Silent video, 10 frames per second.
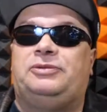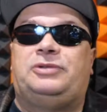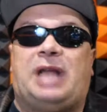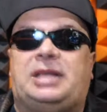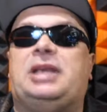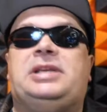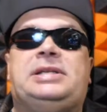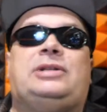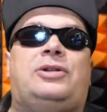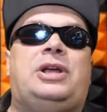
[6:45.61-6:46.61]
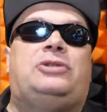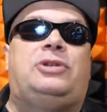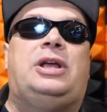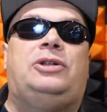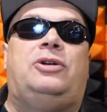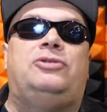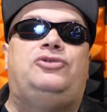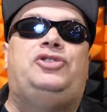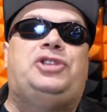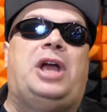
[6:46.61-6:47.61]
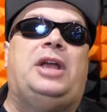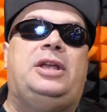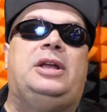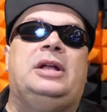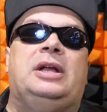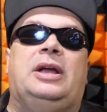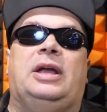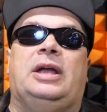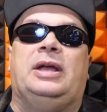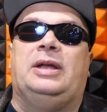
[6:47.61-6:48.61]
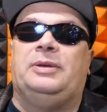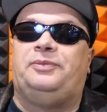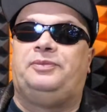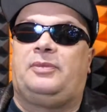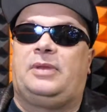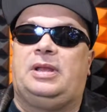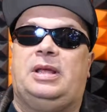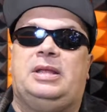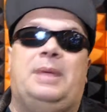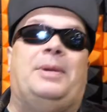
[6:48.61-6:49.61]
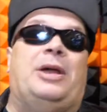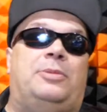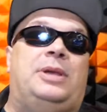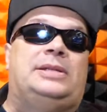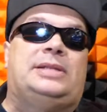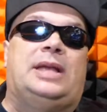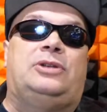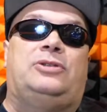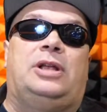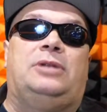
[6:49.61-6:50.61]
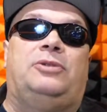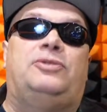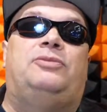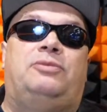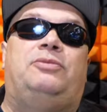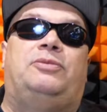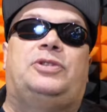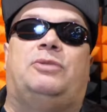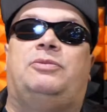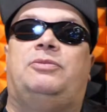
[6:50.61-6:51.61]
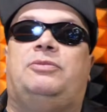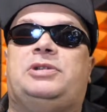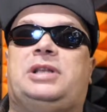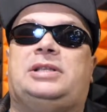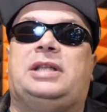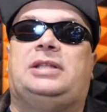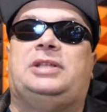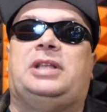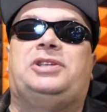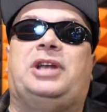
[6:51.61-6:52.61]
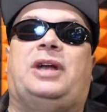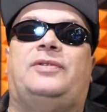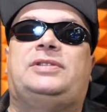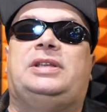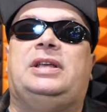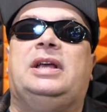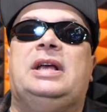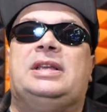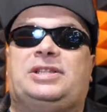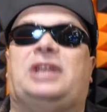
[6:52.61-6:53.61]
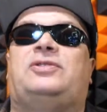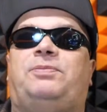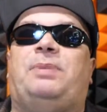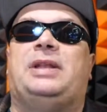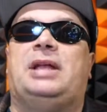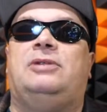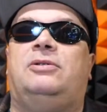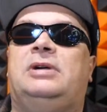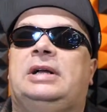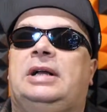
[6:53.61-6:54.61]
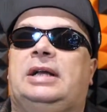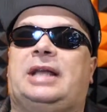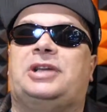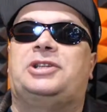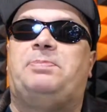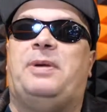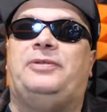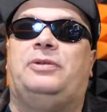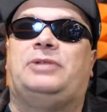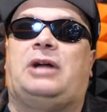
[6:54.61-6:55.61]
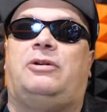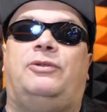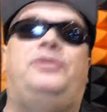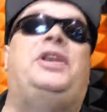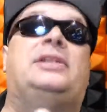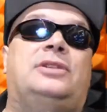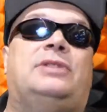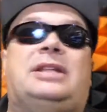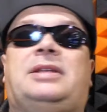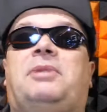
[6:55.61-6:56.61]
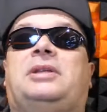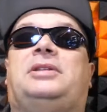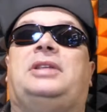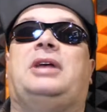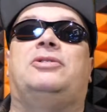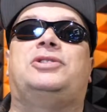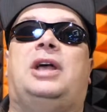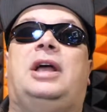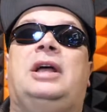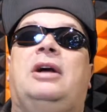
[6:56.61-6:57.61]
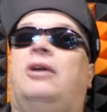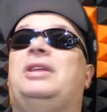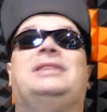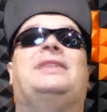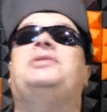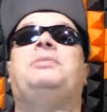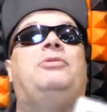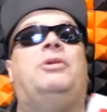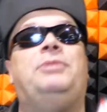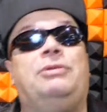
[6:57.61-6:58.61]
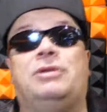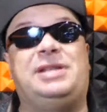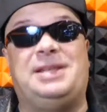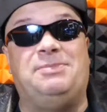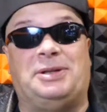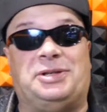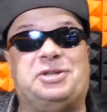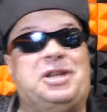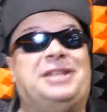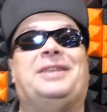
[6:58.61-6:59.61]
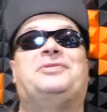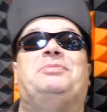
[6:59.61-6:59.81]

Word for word: Takie historie, które no, dzisiaj nie, nie mają miejsca i które no, są, myślę, te, te, te ciekawostki z czasów PRL-u, także pewną taką wiedzą na temat tego, że o nie zawsze było miło i sympatycznie, nie zawsze